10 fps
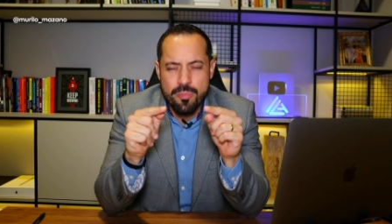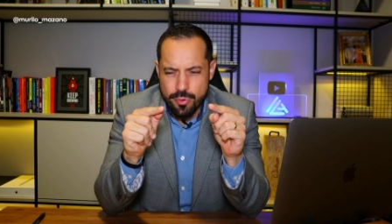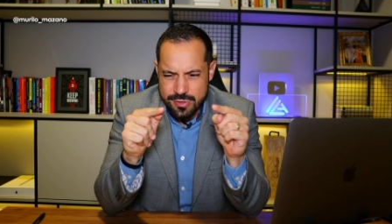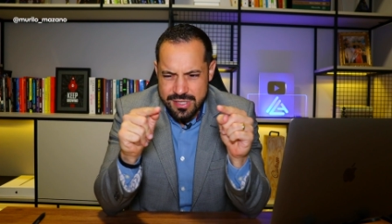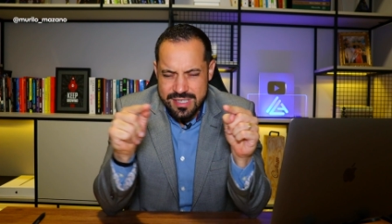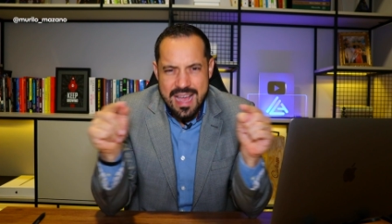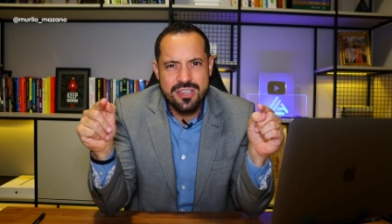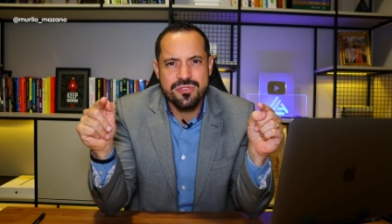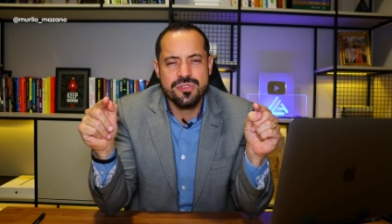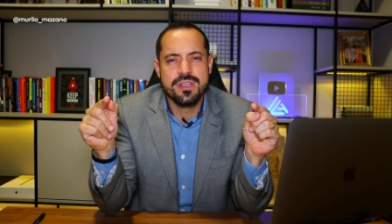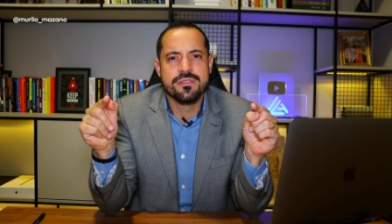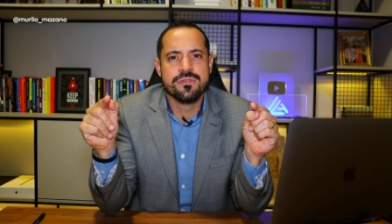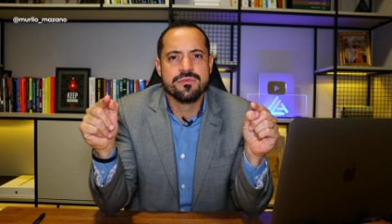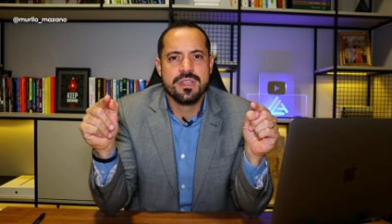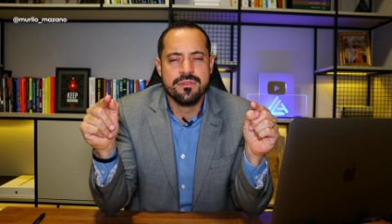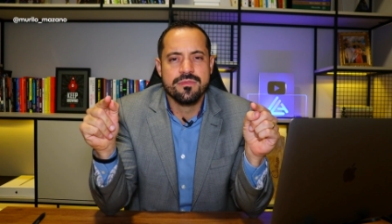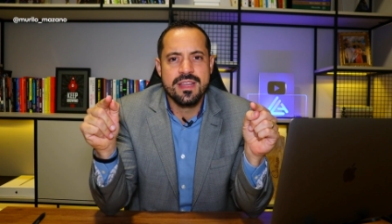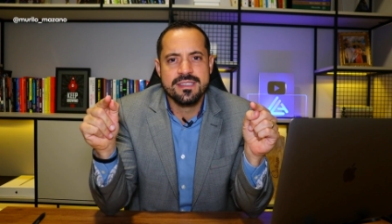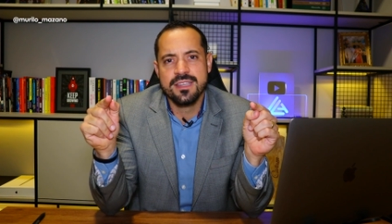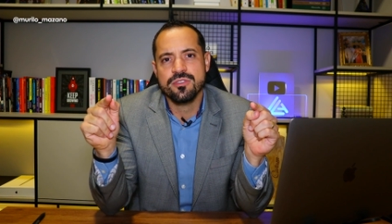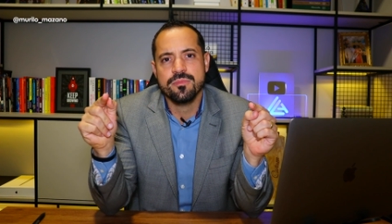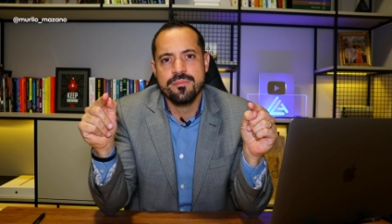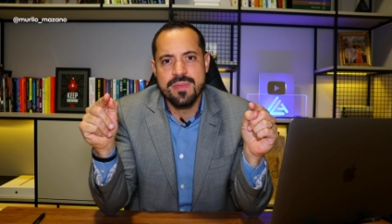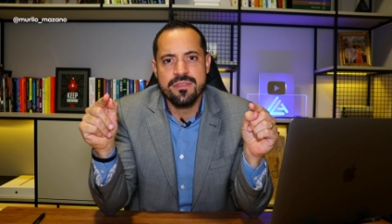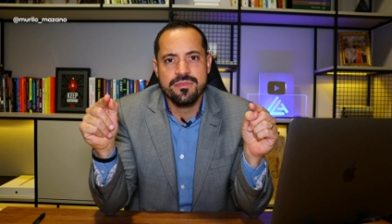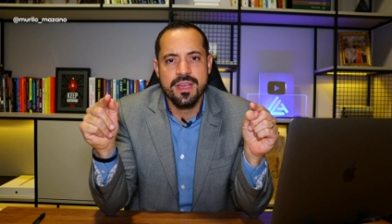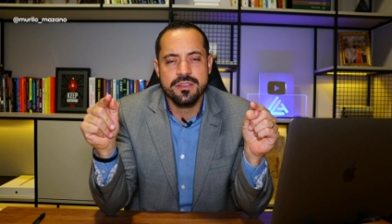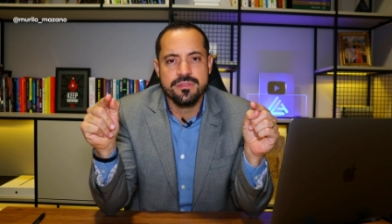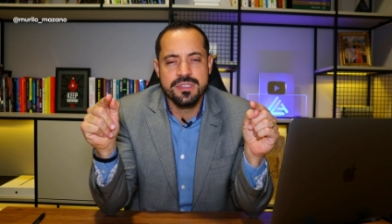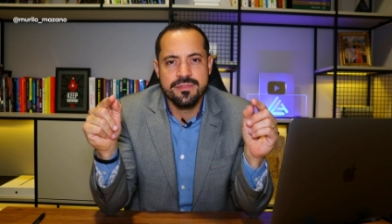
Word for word: processos que, que vêm sendo bem feitos.